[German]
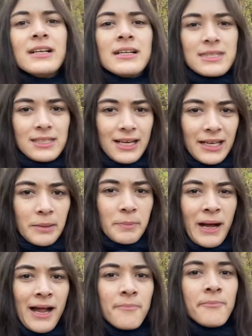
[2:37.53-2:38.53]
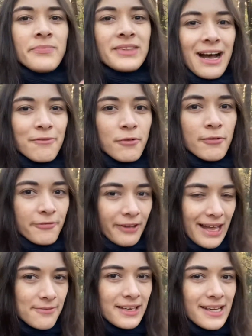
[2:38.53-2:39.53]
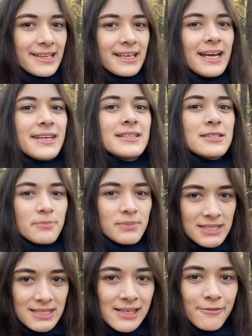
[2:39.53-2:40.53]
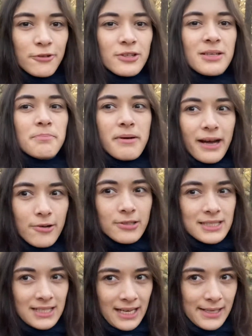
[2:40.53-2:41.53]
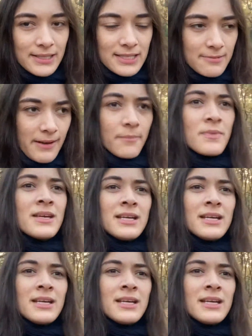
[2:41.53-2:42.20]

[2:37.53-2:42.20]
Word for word: Zitat Spahn, da wo Freiwilligkeit zum Ziel führt, braucht es keinen Zwang.